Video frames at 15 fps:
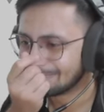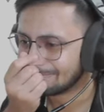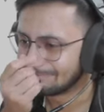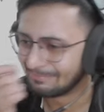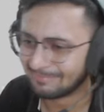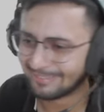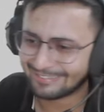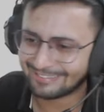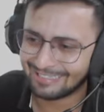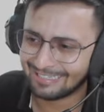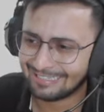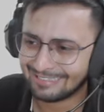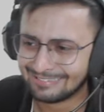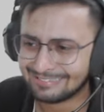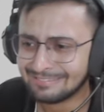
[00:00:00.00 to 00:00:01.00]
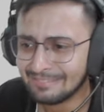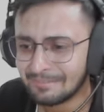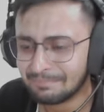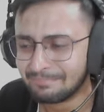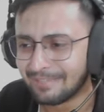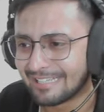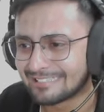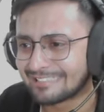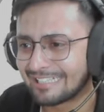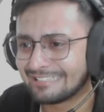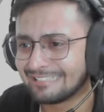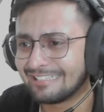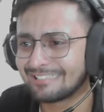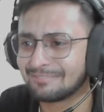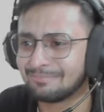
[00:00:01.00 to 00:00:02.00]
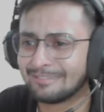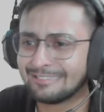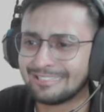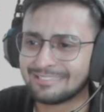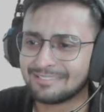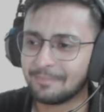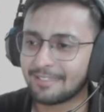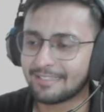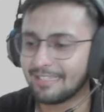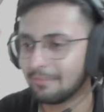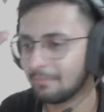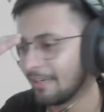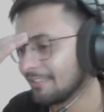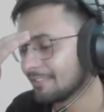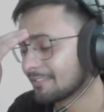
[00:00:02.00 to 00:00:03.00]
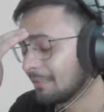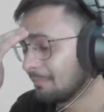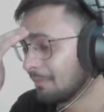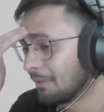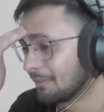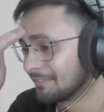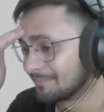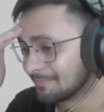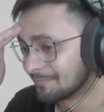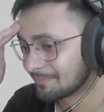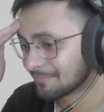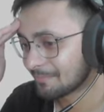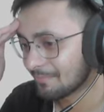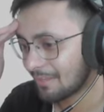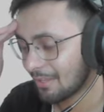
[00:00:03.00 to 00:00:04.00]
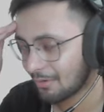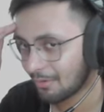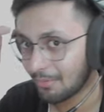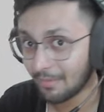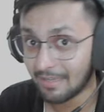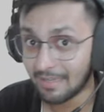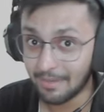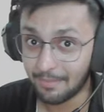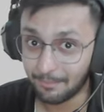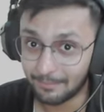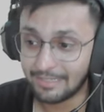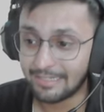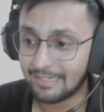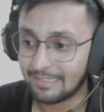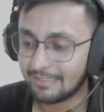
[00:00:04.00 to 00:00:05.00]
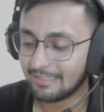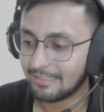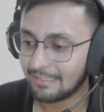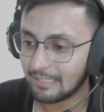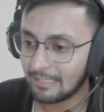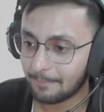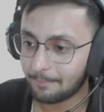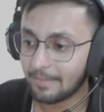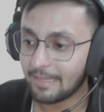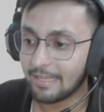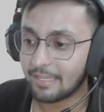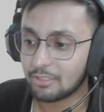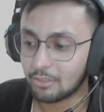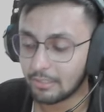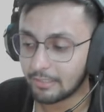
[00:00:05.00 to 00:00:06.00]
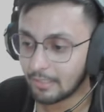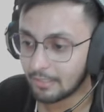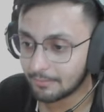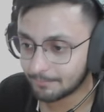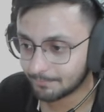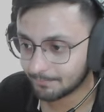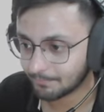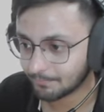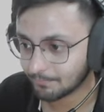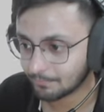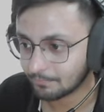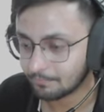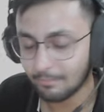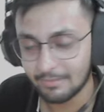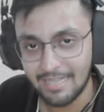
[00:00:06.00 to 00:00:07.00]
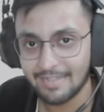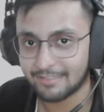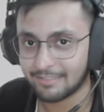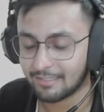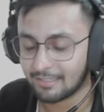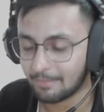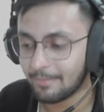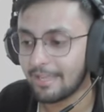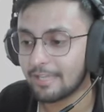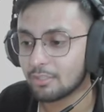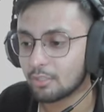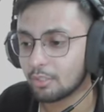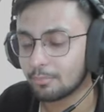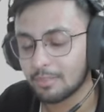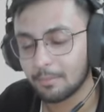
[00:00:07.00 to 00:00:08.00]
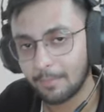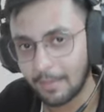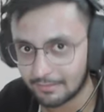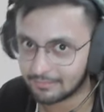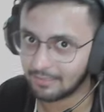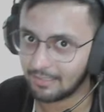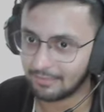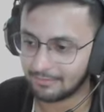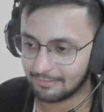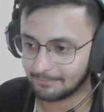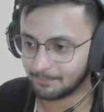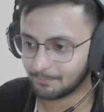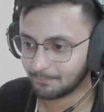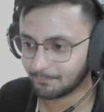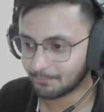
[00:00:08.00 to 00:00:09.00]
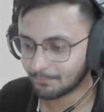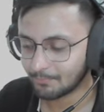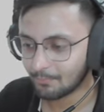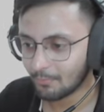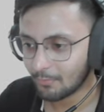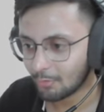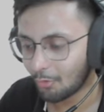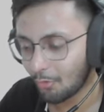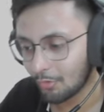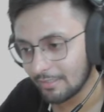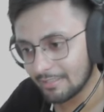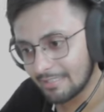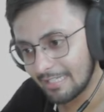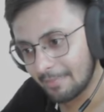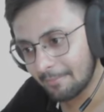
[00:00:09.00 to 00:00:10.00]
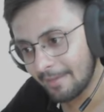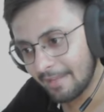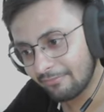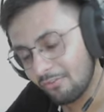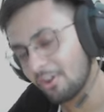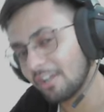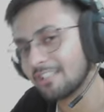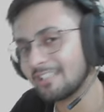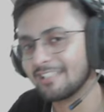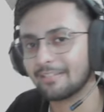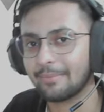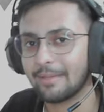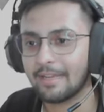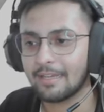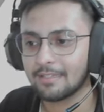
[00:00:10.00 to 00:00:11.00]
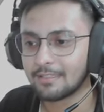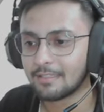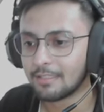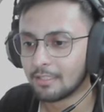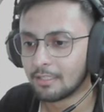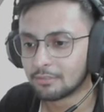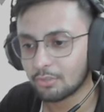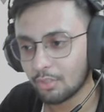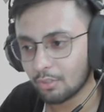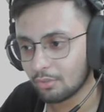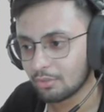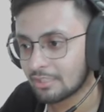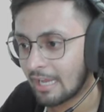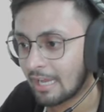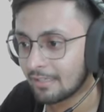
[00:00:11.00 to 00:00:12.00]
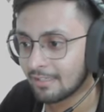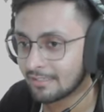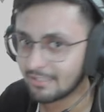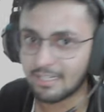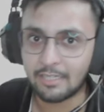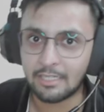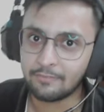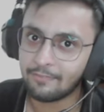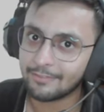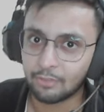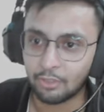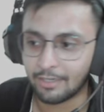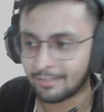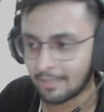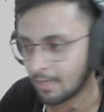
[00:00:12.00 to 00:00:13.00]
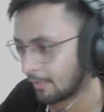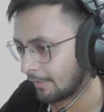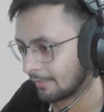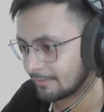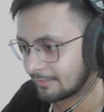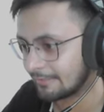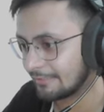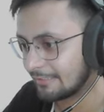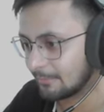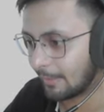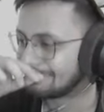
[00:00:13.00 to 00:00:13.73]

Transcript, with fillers: मैं मर गया मैं इस गंदे से बंदे से मर गया भाई कम ऑन देखो मेरी गलती नहीं है मैं एक्चुअली ना मजाक नहीं कर रहा मैं एक्चुअली तुमसे बात कर रहा तो इसीलिए मैं फोकस नहीं कर पाया देखो जहाँ नजर अटी वहाँ दुर्घटना घटी सीधी सी बात